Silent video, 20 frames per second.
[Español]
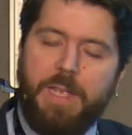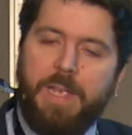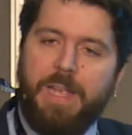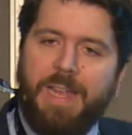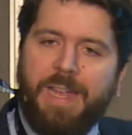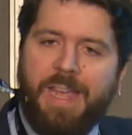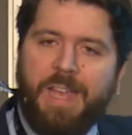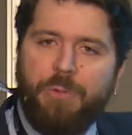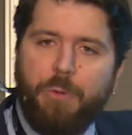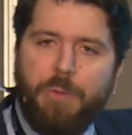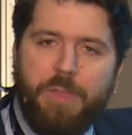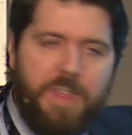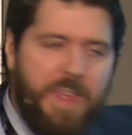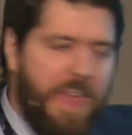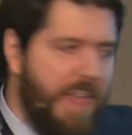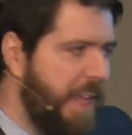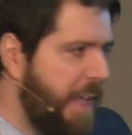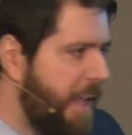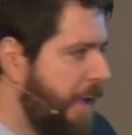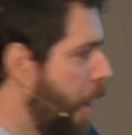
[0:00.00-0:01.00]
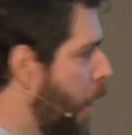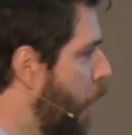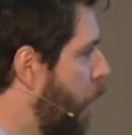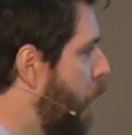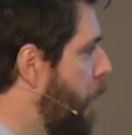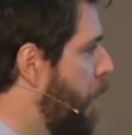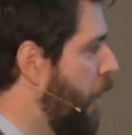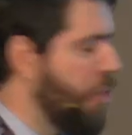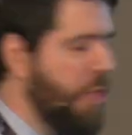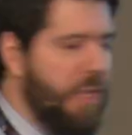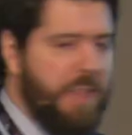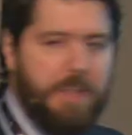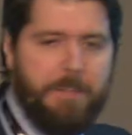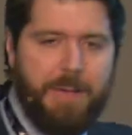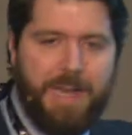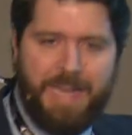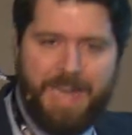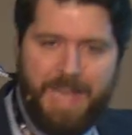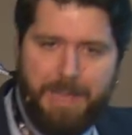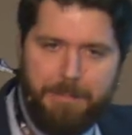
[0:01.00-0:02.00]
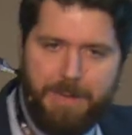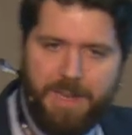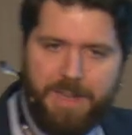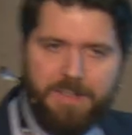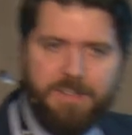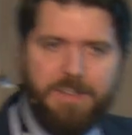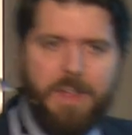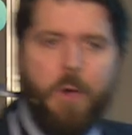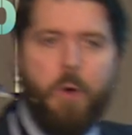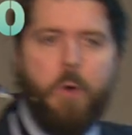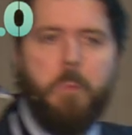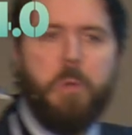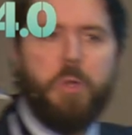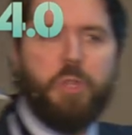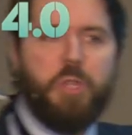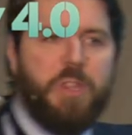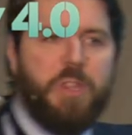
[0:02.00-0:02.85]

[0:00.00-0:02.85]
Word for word: ¿Qué sucede ahí? Un montón de variables, un montón de